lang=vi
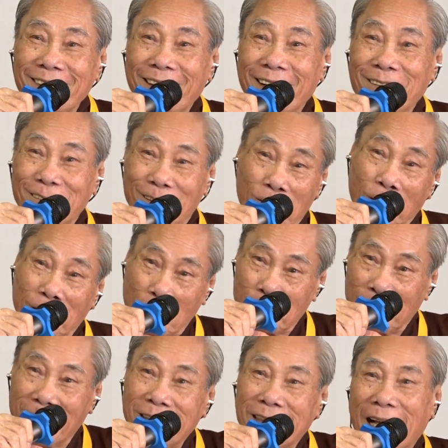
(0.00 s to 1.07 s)
nó có
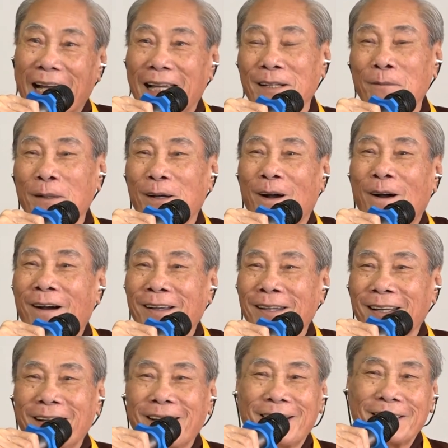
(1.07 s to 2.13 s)
dòng điện chạy nó mới có,
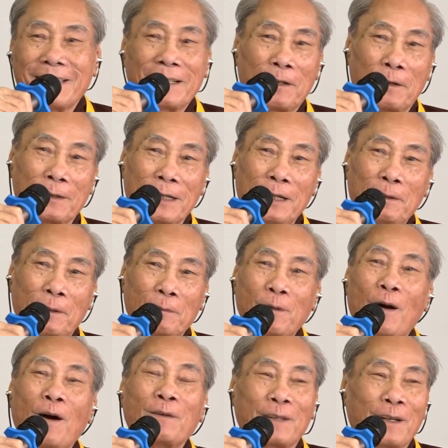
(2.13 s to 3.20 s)
chứ còn nếu nó không
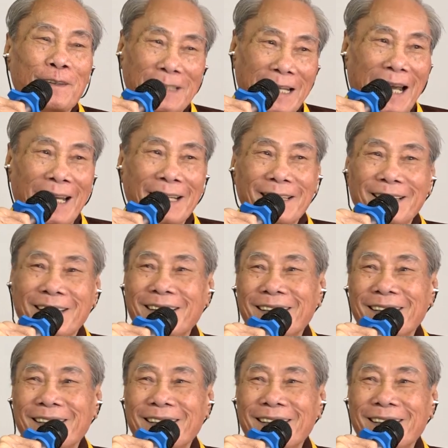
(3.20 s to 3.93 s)
có sao nó chạy,